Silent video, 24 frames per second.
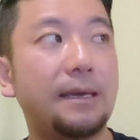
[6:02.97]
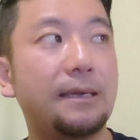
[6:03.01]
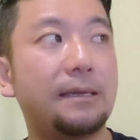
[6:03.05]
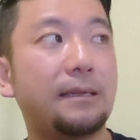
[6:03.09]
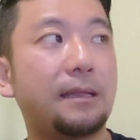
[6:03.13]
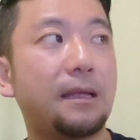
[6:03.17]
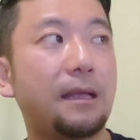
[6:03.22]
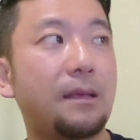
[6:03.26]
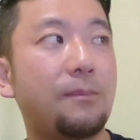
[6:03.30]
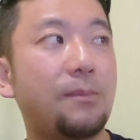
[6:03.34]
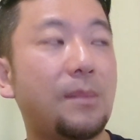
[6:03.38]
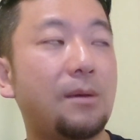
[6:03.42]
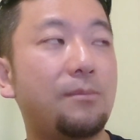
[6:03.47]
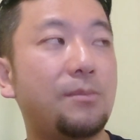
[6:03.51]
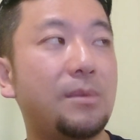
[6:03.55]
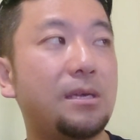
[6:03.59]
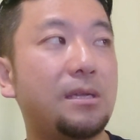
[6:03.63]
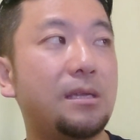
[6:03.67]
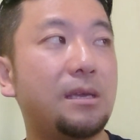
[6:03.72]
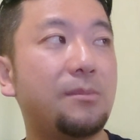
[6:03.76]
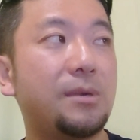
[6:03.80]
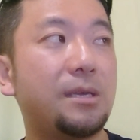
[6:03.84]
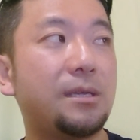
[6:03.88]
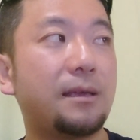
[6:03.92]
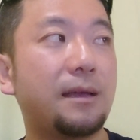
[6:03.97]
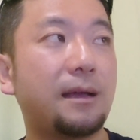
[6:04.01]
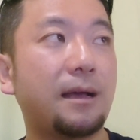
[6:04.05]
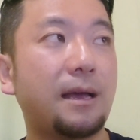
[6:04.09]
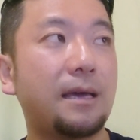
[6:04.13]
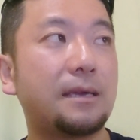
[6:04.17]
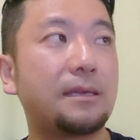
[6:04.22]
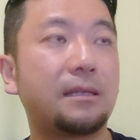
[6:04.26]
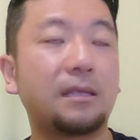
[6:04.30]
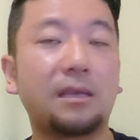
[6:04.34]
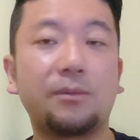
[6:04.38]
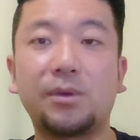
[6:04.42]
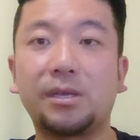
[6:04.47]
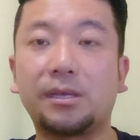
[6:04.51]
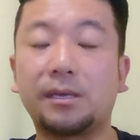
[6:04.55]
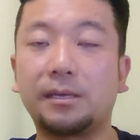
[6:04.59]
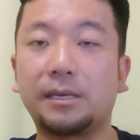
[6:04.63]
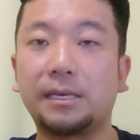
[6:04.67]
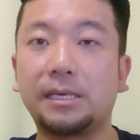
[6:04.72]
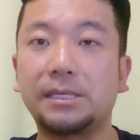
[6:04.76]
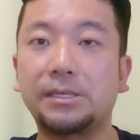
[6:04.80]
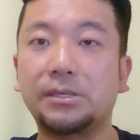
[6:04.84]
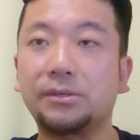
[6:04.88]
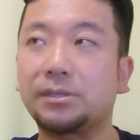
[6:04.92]
大体まあ見てみて入ってみて
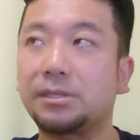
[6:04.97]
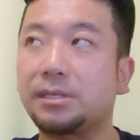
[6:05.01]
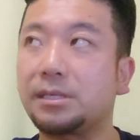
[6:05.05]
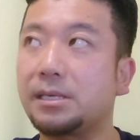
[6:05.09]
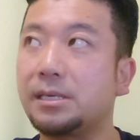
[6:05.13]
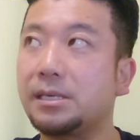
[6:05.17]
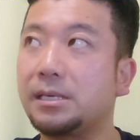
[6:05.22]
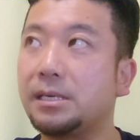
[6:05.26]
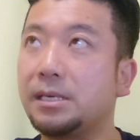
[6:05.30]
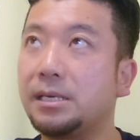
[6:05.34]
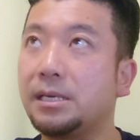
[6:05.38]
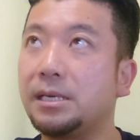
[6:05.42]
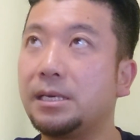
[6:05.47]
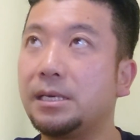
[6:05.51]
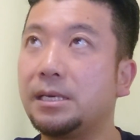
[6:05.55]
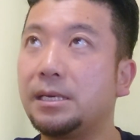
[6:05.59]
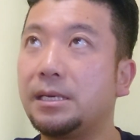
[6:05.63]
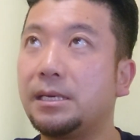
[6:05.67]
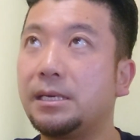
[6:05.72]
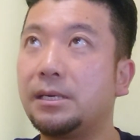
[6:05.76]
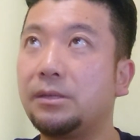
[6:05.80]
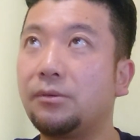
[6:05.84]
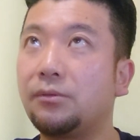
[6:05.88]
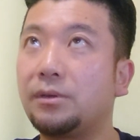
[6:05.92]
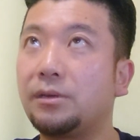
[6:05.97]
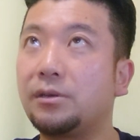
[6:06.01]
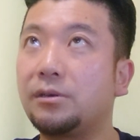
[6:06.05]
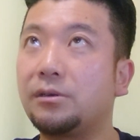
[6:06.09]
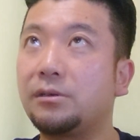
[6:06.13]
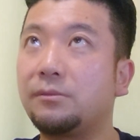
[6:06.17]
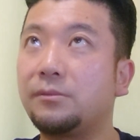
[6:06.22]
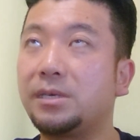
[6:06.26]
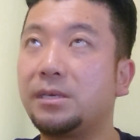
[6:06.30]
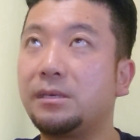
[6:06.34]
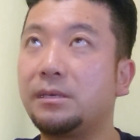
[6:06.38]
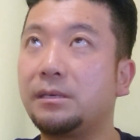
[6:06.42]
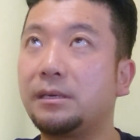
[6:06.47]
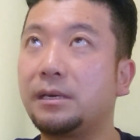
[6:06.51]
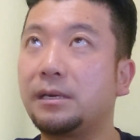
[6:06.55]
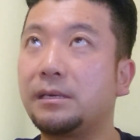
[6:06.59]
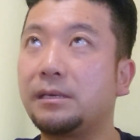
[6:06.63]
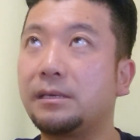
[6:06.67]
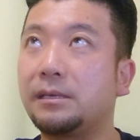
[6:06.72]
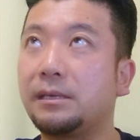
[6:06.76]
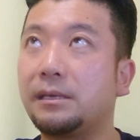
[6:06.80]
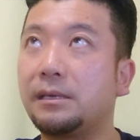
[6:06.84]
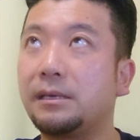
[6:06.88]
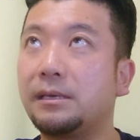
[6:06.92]
ねそして、え乗組員が
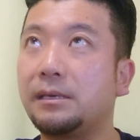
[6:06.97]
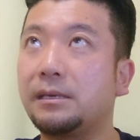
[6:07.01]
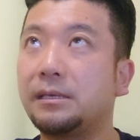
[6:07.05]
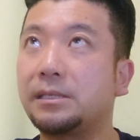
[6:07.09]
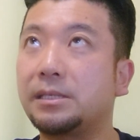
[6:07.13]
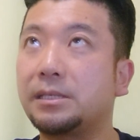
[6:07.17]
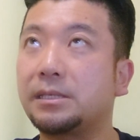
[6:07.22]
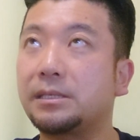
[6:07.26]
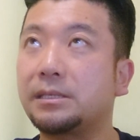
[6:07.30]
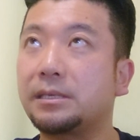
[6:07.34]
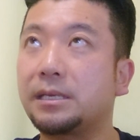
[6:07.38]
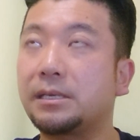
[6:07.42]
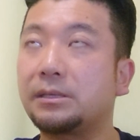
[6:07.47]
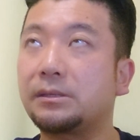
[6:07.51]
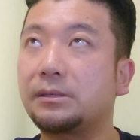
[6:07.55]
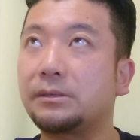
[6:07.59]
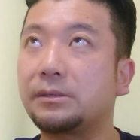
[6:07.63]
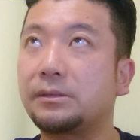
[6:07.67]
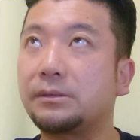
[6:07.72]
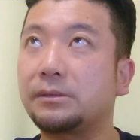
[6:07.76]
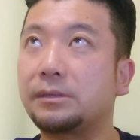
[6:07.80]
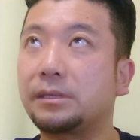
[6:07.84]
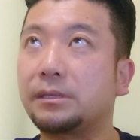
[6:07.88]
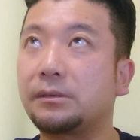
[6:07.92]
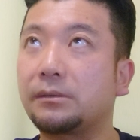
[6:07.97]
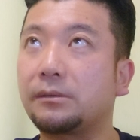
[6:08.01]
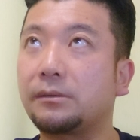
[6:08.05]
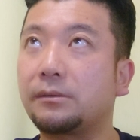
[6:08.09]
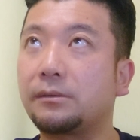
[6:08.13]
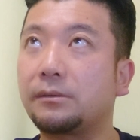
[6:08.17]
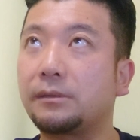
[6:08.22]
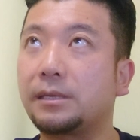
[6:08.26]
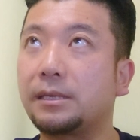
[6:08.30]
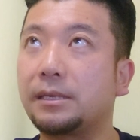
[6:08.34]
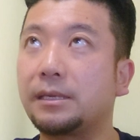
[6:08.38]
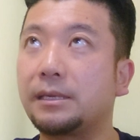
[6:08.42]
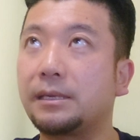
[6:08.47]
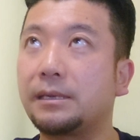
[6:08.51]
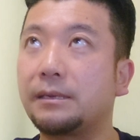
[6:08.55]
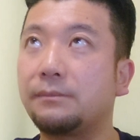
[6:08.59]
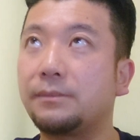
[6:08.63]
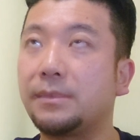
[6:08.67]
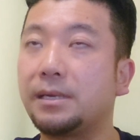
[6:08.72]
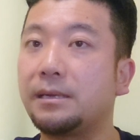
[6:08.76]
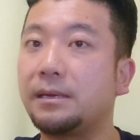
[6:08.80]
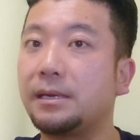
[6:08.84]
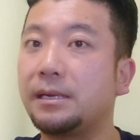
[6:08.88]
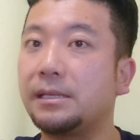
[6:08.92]
いてしっかりとそういったところで、
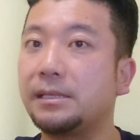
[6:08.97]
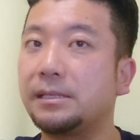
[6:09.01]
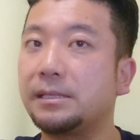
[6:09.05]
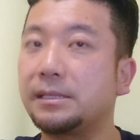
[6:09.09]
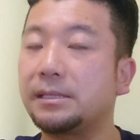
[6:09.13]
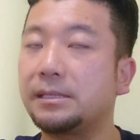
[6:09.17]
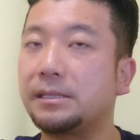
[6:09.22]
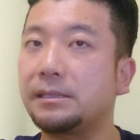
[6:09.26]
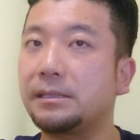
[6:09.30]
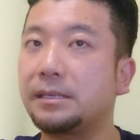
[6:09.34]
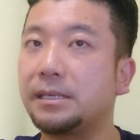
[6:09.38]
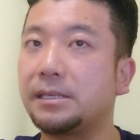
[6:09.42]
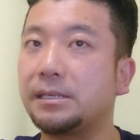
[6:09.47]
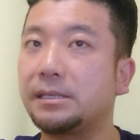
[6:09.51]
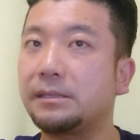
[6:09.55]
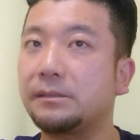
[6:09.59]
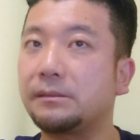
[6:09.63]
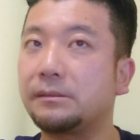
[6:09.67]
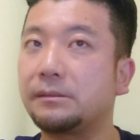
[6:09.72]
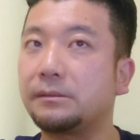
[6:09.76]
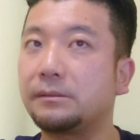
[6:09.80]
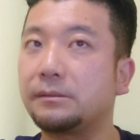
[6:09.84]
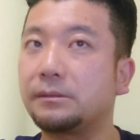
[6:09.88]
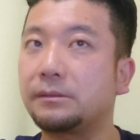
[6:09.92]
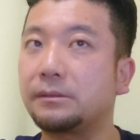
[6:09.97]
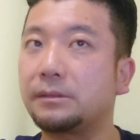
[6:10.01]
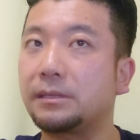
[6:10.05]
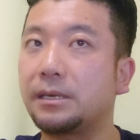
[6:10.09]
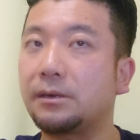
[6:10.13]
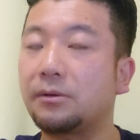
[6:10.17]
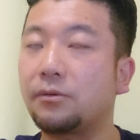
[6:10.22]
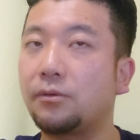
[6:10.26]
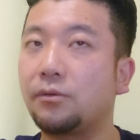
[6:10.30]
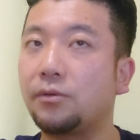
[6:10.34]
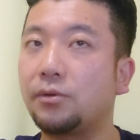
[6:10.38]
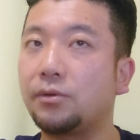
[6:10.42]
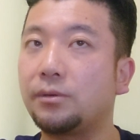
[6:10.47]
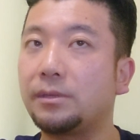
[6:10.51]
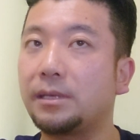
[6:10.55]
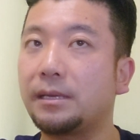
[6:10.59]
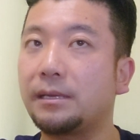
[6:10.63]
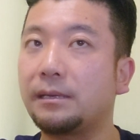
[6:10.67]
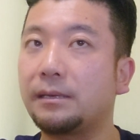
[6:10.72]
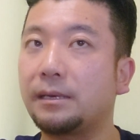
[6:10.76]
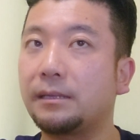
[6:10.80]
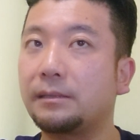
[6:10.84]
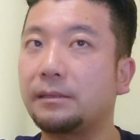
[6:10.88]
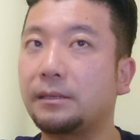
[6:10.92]
安全に対する、ね、こういうふうに
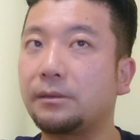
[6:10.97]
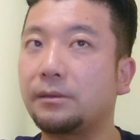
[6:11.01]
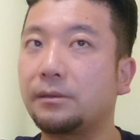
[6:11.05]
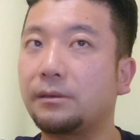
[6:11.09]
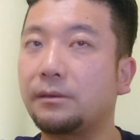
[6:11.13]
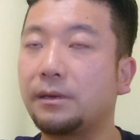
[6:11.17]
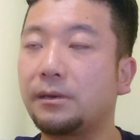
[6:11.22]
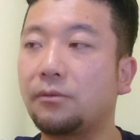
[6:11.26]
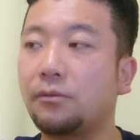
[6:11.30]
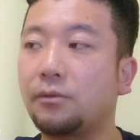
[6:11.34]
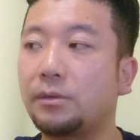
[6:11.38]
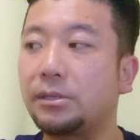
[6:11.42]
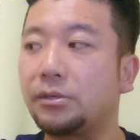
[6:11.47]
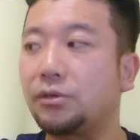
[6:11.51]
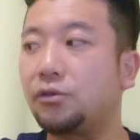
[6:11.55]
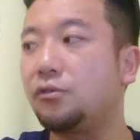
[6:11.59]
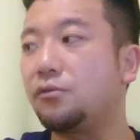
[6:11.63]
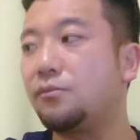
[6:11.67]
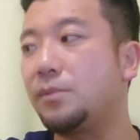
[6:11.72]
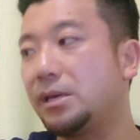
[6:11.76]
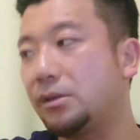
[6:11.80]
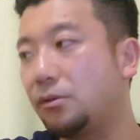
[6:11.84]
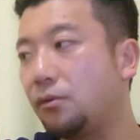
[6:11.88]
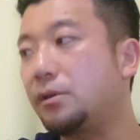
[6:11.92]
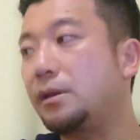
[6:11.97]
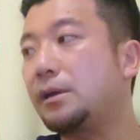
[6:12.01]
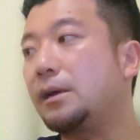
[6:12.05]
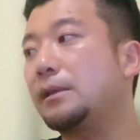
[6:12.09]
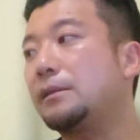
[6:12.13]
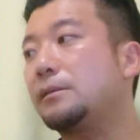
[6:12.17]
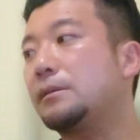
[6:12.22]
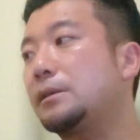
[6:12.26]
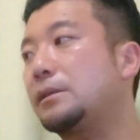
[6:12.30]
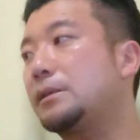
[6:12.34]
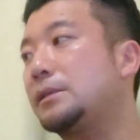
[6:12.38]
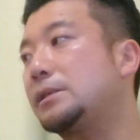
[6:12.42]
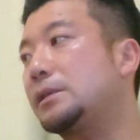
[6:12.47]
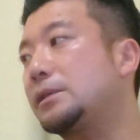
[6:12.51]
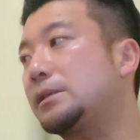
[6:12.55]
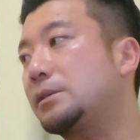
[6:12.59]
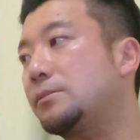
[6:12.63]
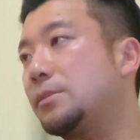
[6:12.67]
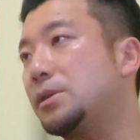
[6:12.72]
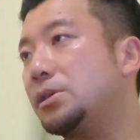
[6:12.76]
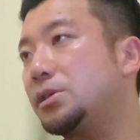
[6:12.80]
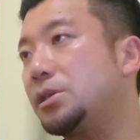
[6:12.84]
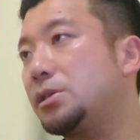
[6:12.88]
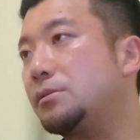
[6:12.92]
何かあったときはここに救命胴衣があってって
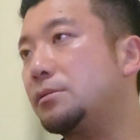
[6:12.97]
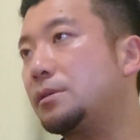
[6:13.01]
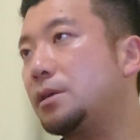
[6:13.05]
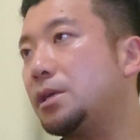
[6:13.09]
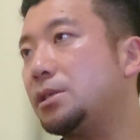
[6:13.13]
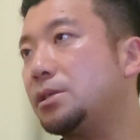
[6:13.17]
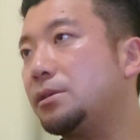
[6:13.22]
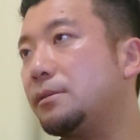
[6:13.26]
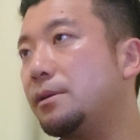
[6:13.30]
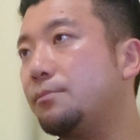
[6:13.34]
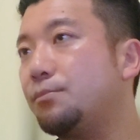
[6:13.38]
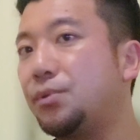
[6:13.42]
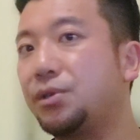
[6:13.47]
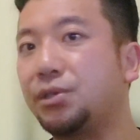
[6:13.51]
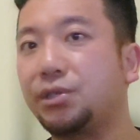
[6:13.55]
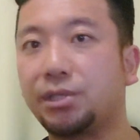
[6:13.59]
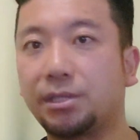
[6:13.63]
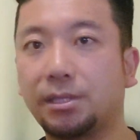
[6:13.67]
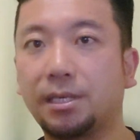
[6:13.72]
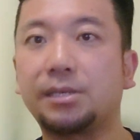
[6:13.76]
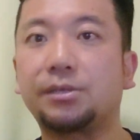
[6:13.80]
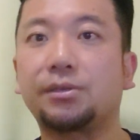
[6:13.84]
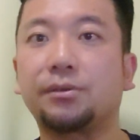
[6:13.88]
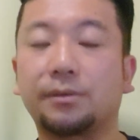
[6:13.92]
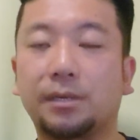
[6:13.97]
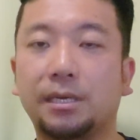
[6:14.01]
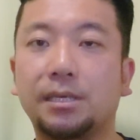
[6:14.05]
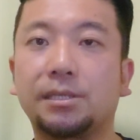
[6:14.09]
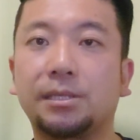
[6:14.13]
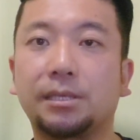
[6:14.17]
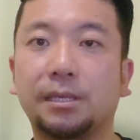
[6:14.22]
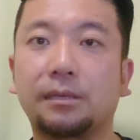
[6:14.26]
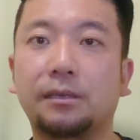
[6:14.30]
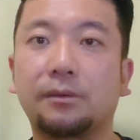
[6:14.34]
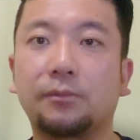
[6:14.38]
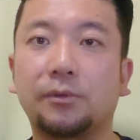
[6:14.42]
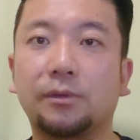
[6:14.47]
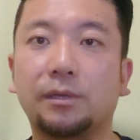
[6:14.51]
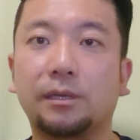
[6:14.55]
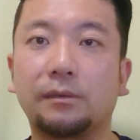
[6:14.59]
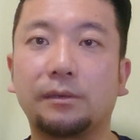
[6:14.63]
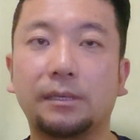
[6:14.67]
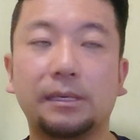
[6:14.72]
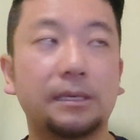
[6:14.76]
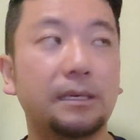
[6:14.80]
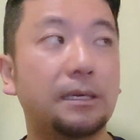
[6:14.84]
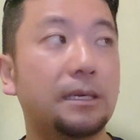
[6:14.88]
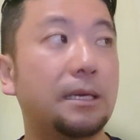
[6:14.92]
説明してる会社はやっぱりしっかりと会社だと思うんだ
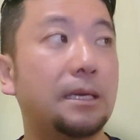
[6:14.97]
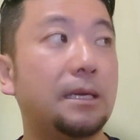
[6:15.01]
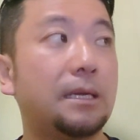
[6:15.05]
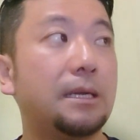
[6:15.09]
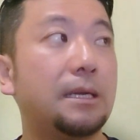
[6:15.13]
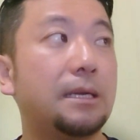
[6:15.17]
よね。